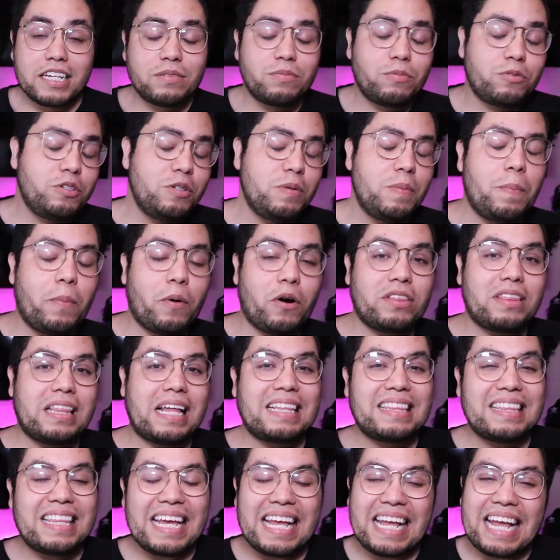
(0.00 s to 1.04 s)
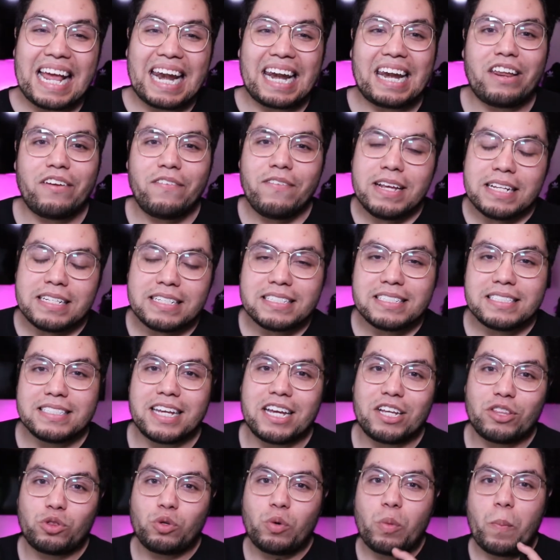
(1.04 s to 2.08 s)
Es muy importante que revises
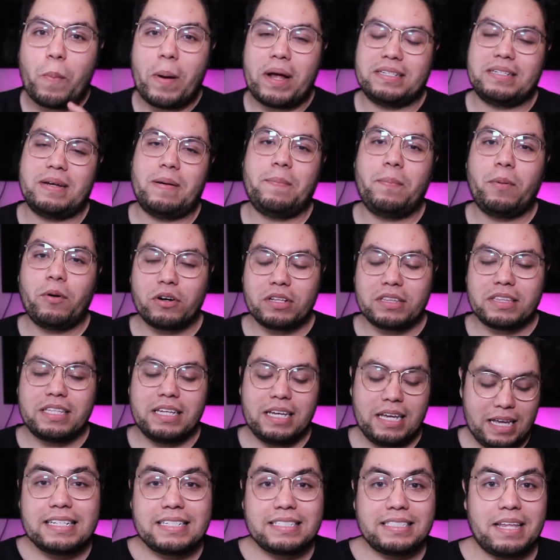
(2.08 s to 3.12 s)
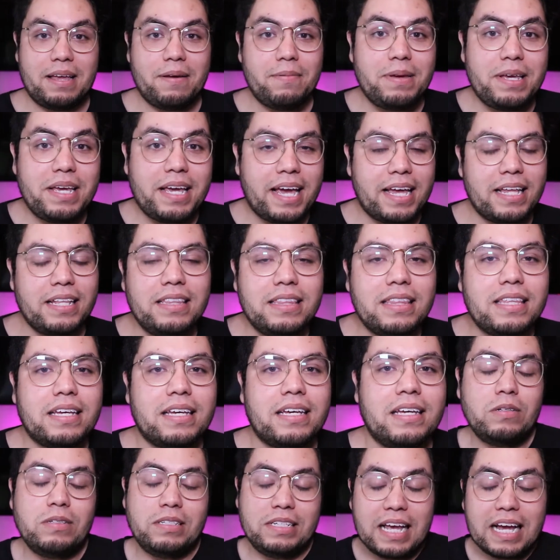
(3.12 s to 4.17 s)
que tu pasaporte esté
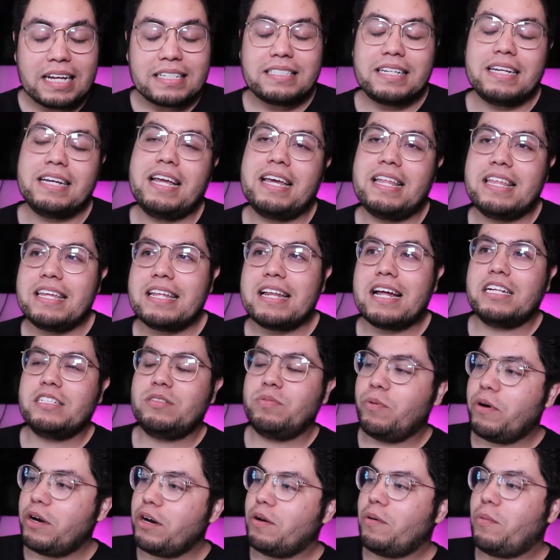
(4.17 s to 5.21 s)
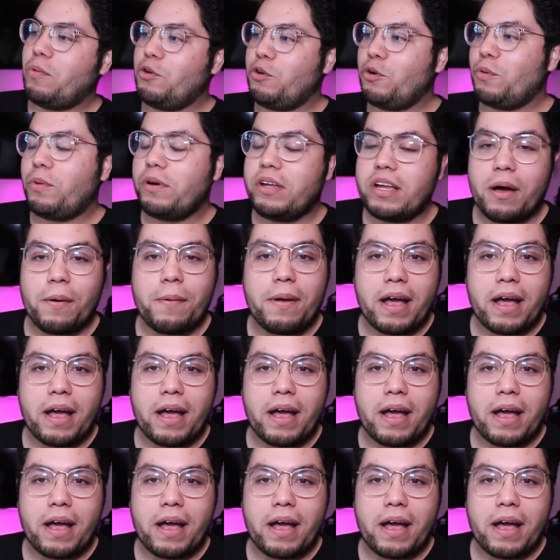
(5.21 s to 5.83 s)
vigente. Ya sé que dirás, bueno, yo voy a